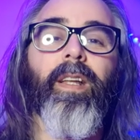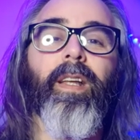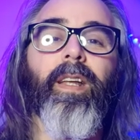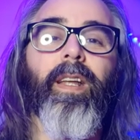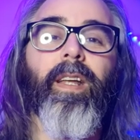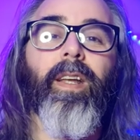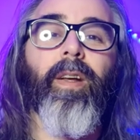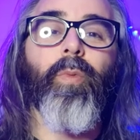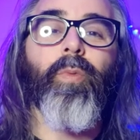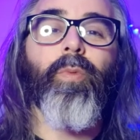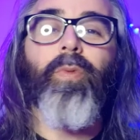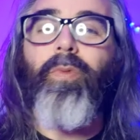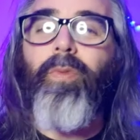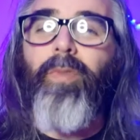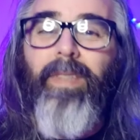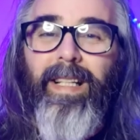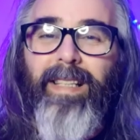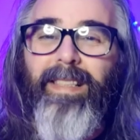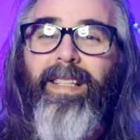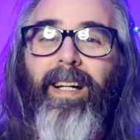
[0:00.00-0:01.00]
Eh,
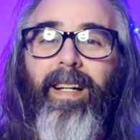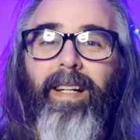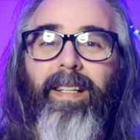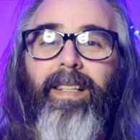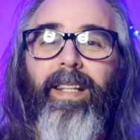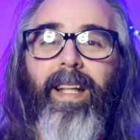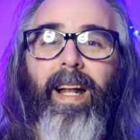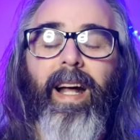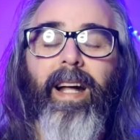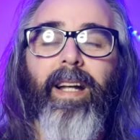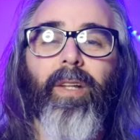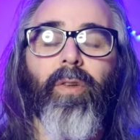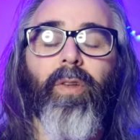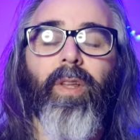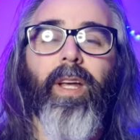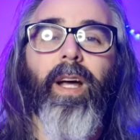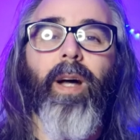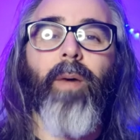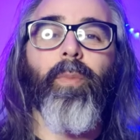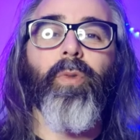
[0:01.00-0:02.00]
un taller literario,
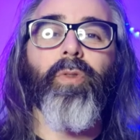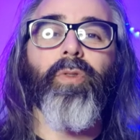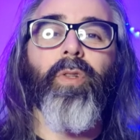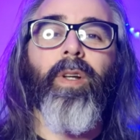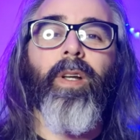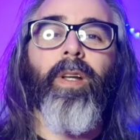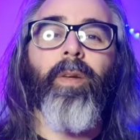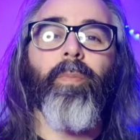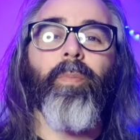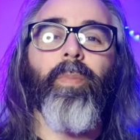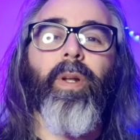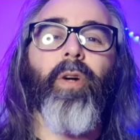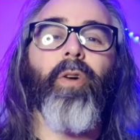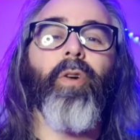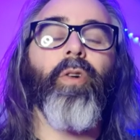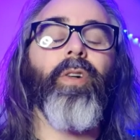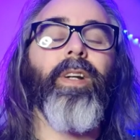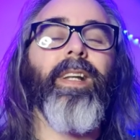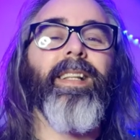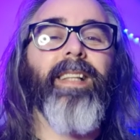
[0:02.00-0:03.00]
digamos pero
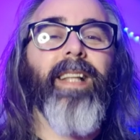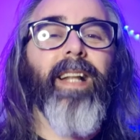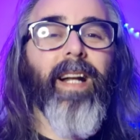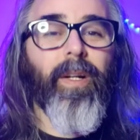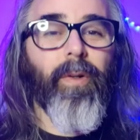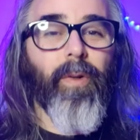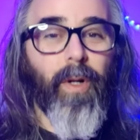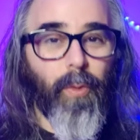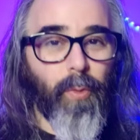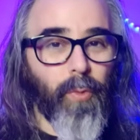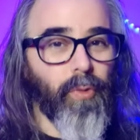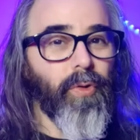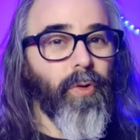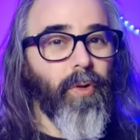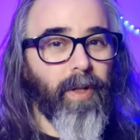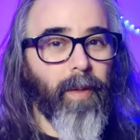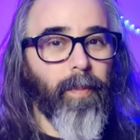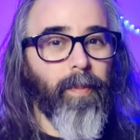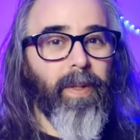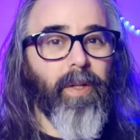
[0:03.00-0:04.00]
no literario al
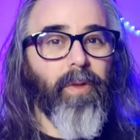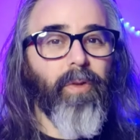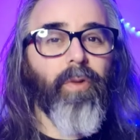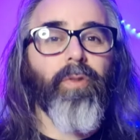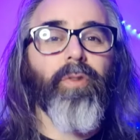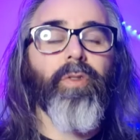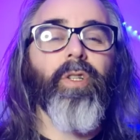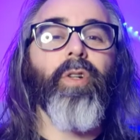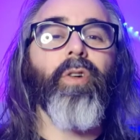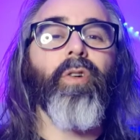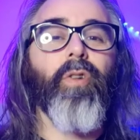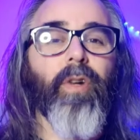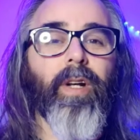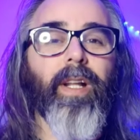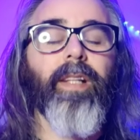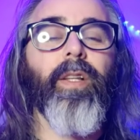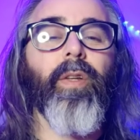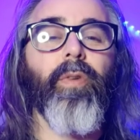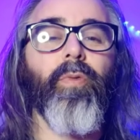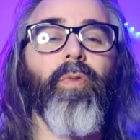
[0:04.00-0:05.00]
uso, repito, sino con
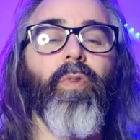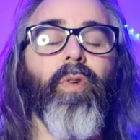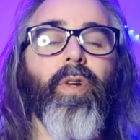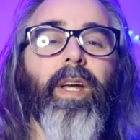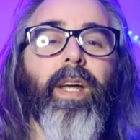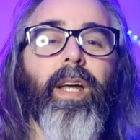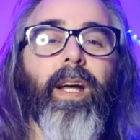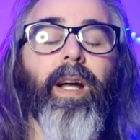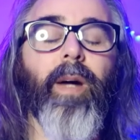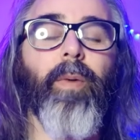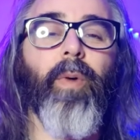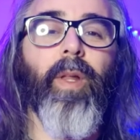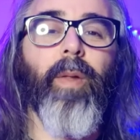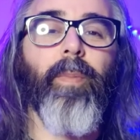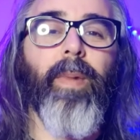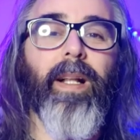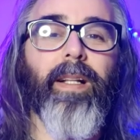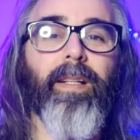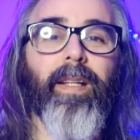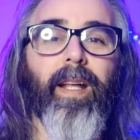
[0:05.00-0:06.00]
este enfoque que acabo
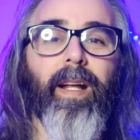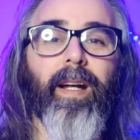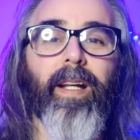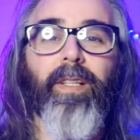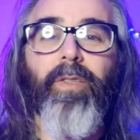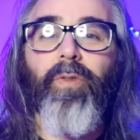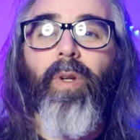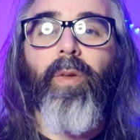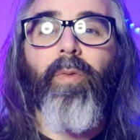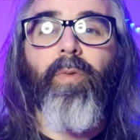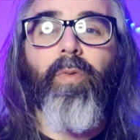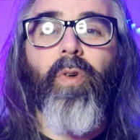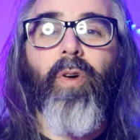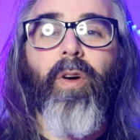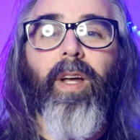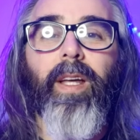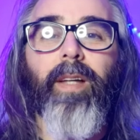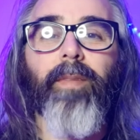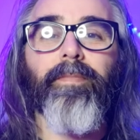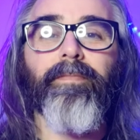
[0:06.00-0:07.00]
de plantear, que es un
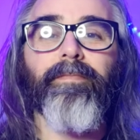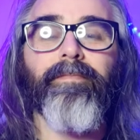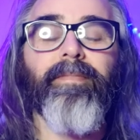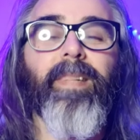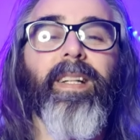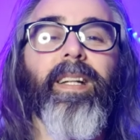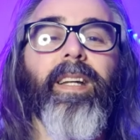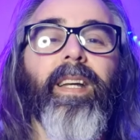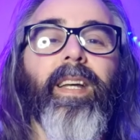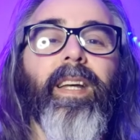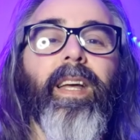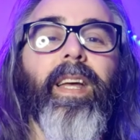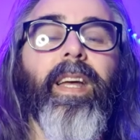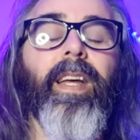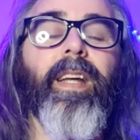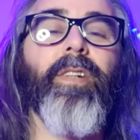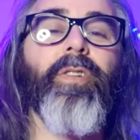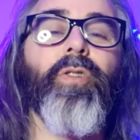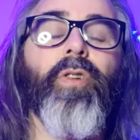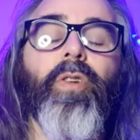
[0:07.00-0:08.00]
enfoque
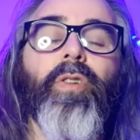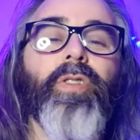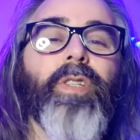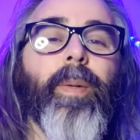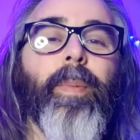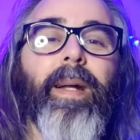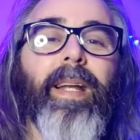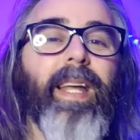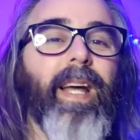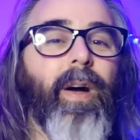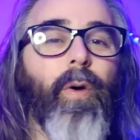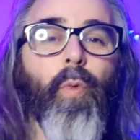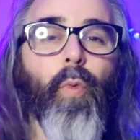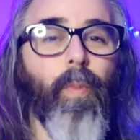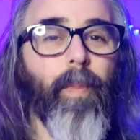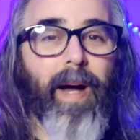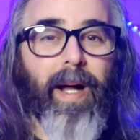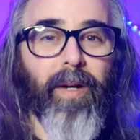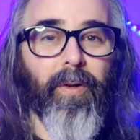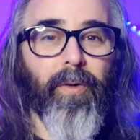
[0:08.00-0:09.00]
que yo lo llamaría
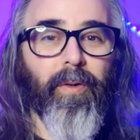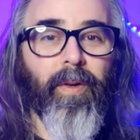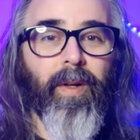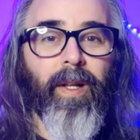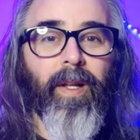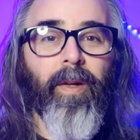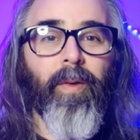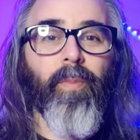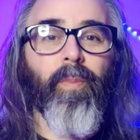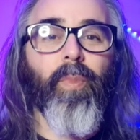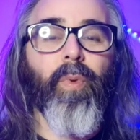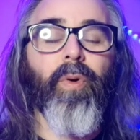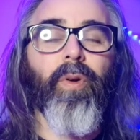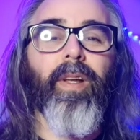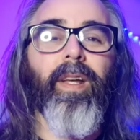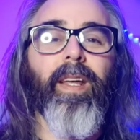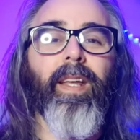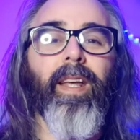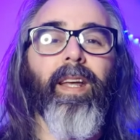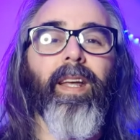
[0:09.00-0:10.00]
humano,
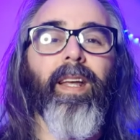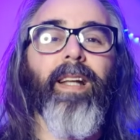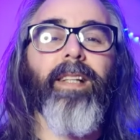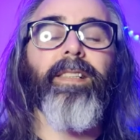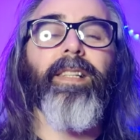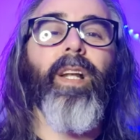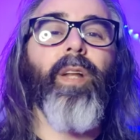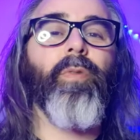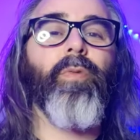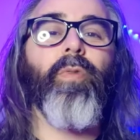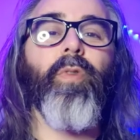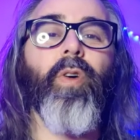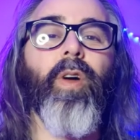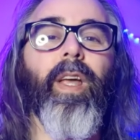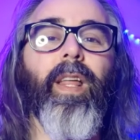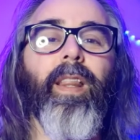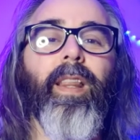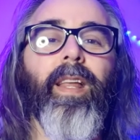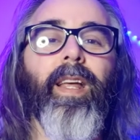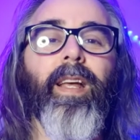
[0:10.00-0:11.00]
porque es el
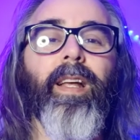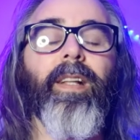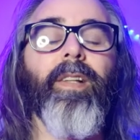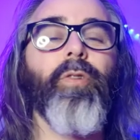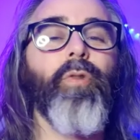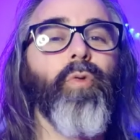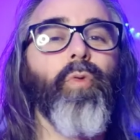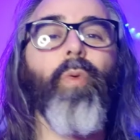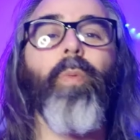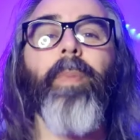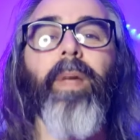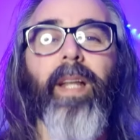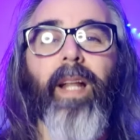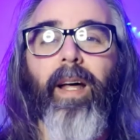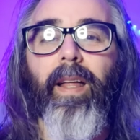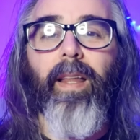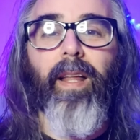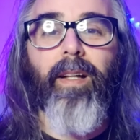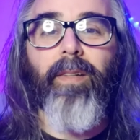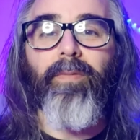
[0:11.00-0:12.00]
enfoque de tu
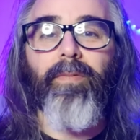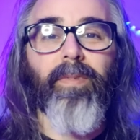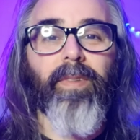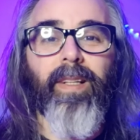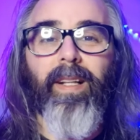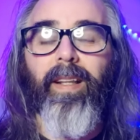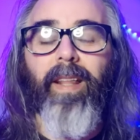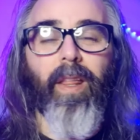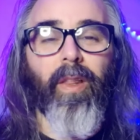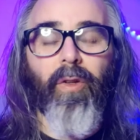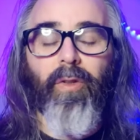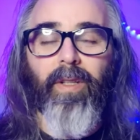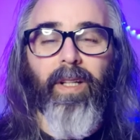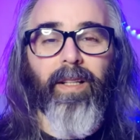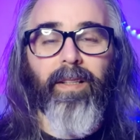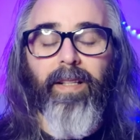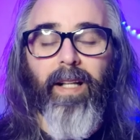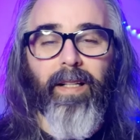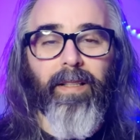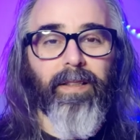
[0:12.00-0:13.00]
mirada, desde dónde
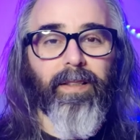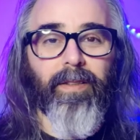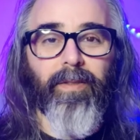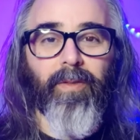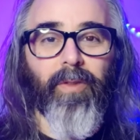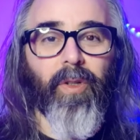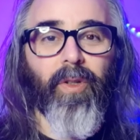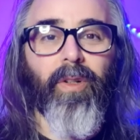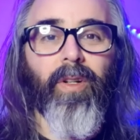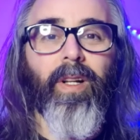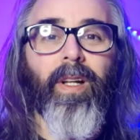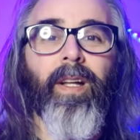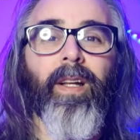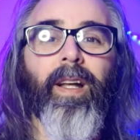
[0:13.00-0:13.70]
estás, ¿no?